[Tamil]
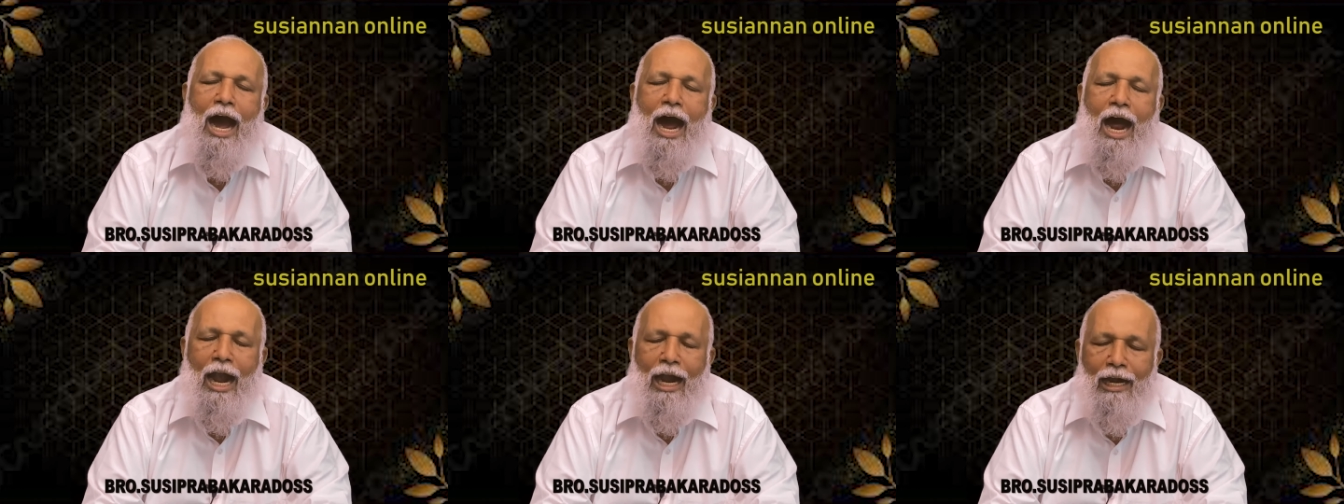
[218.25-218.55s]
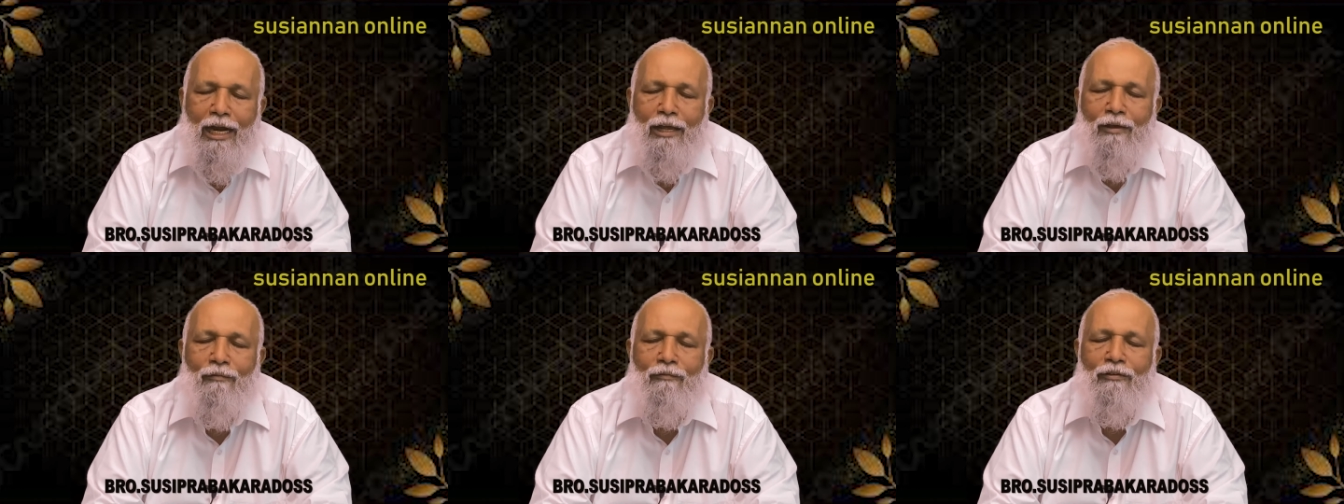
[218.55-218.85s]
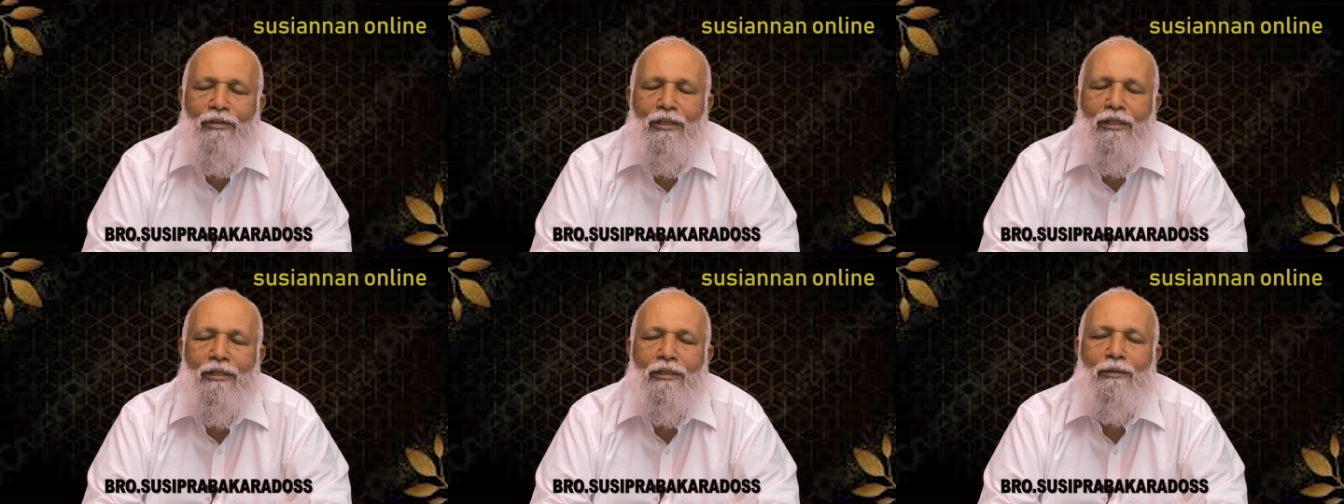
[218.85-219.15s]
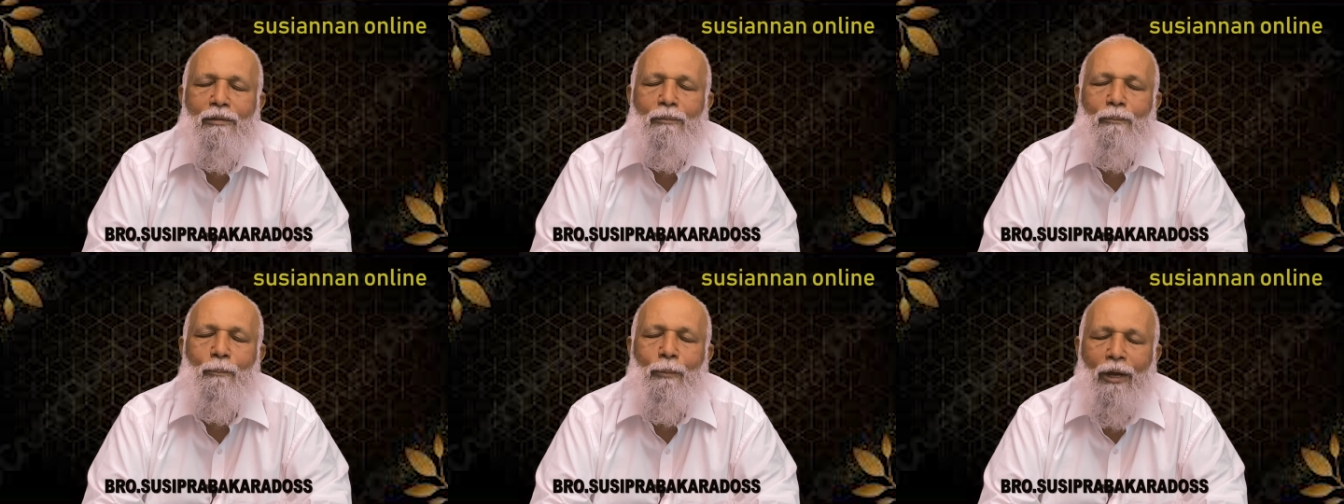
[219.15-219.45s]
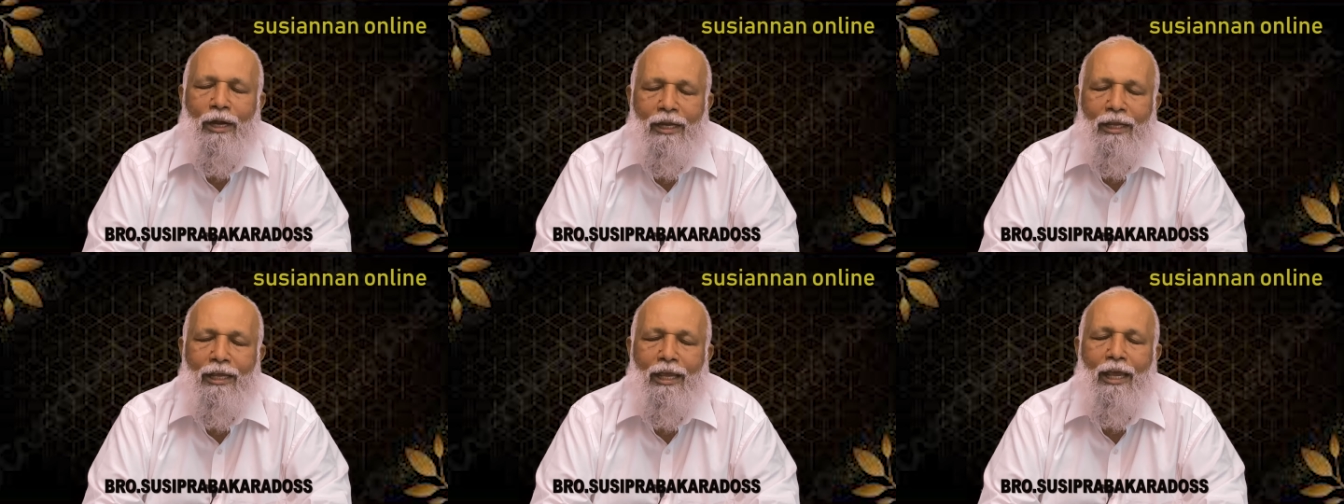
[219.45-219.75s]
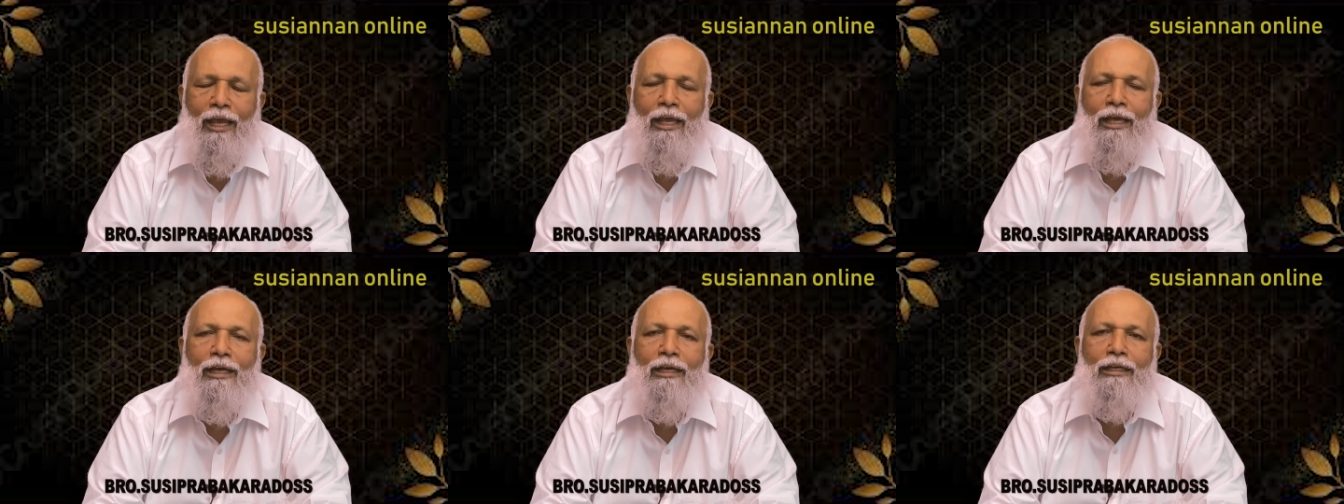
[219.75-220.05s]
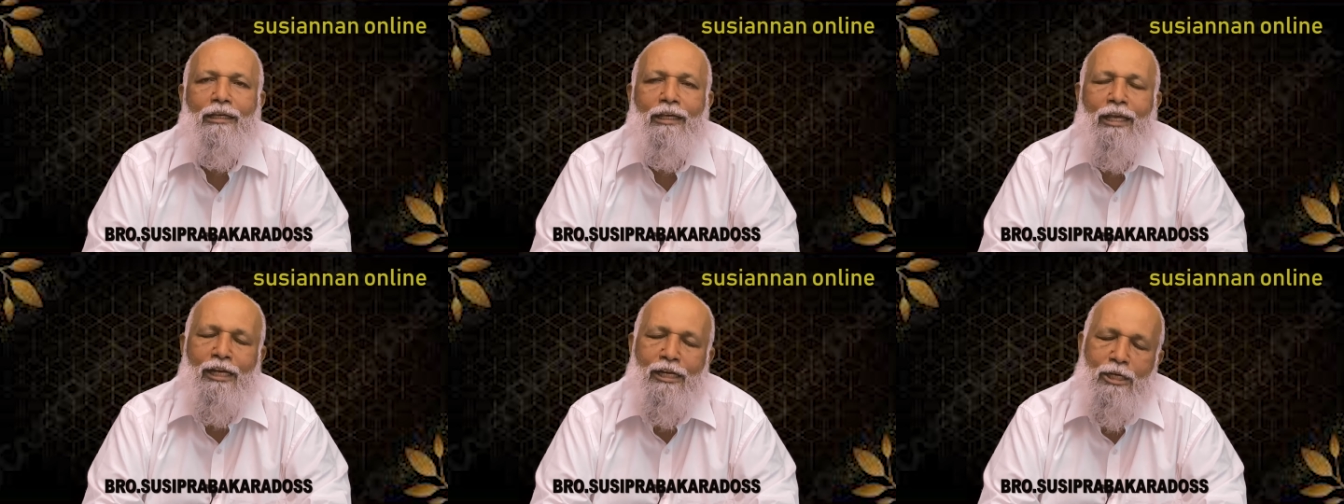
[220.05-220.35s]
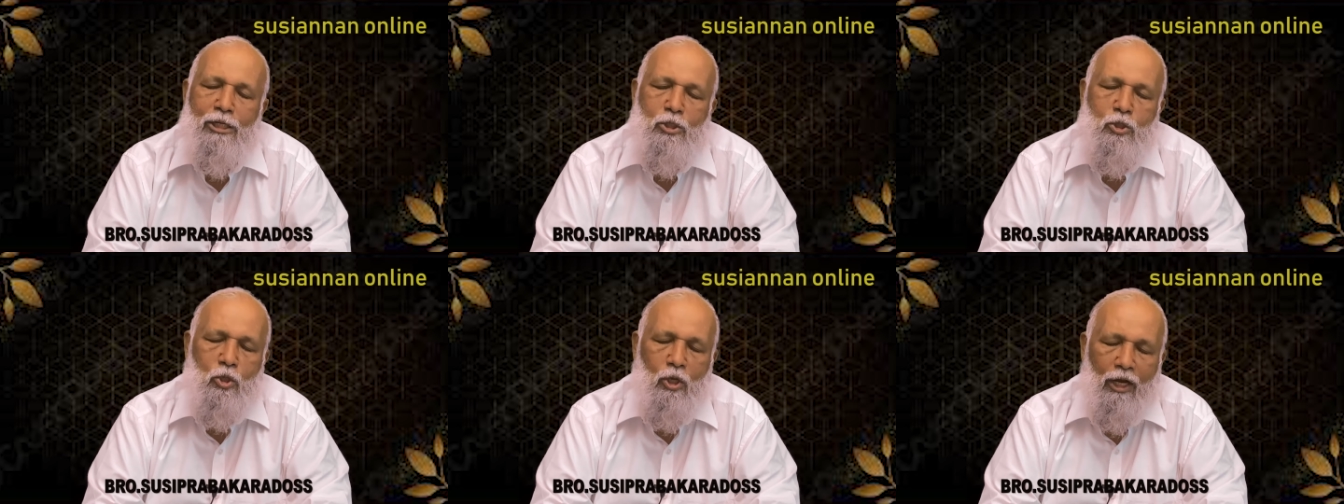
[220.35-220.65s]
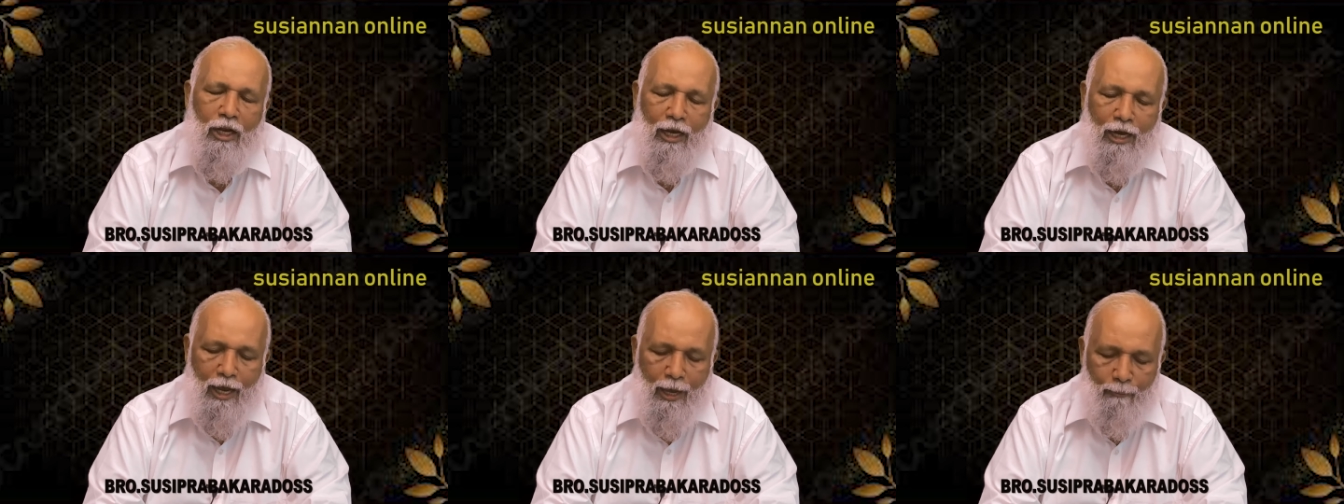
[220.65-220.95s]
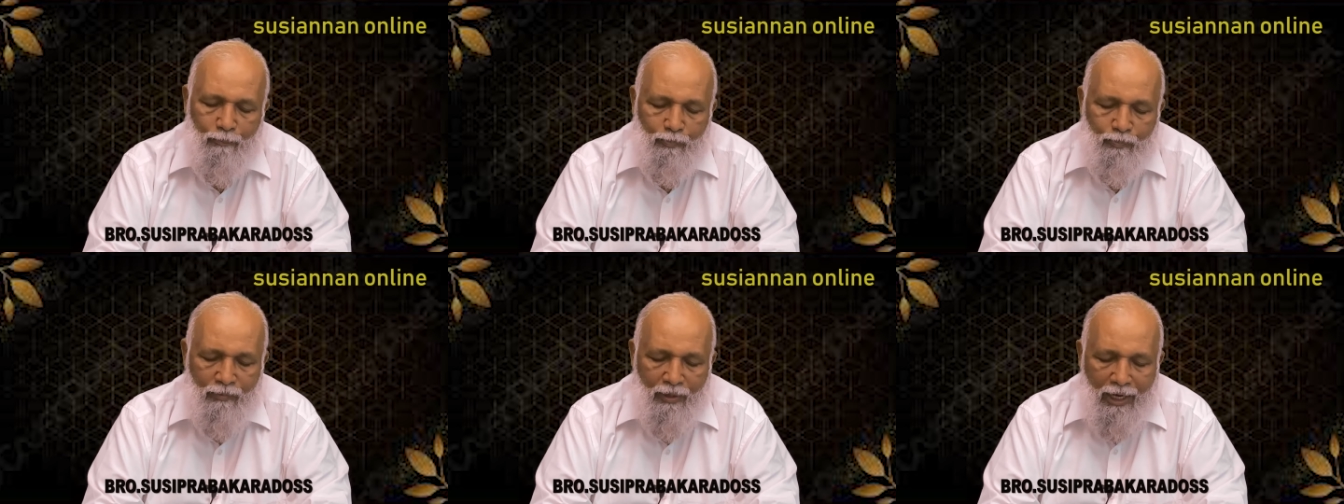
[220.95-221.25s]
அளவு படியே என்று சொல்லலாம்